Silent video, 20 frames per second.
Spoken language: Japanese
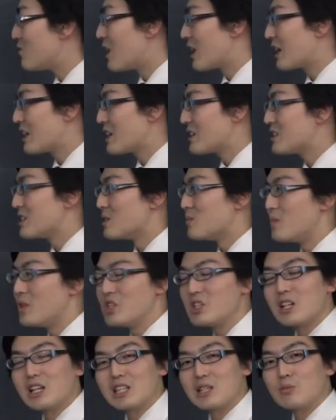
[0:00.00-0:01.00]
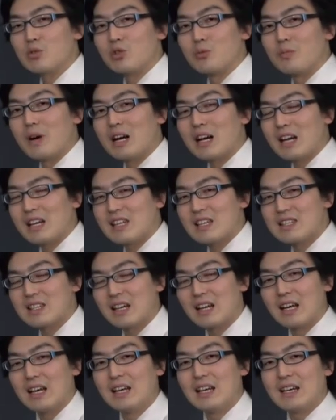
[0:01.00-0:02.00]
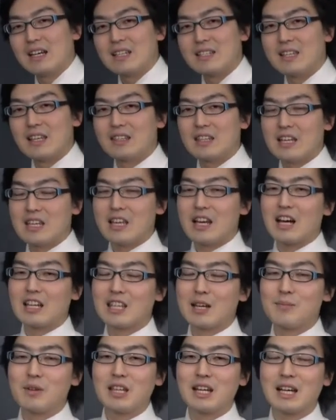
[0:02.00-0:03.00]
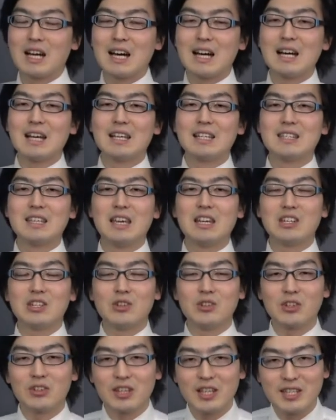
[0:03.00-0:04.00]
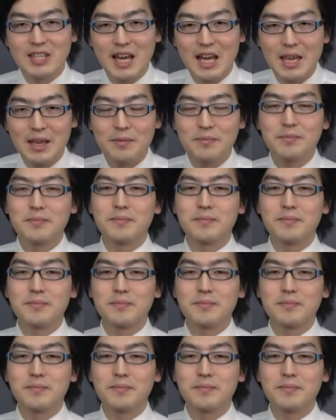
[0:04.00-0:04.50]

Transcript: わかりやすい身近なものばかりですから絶対に頭の中整理しておいてください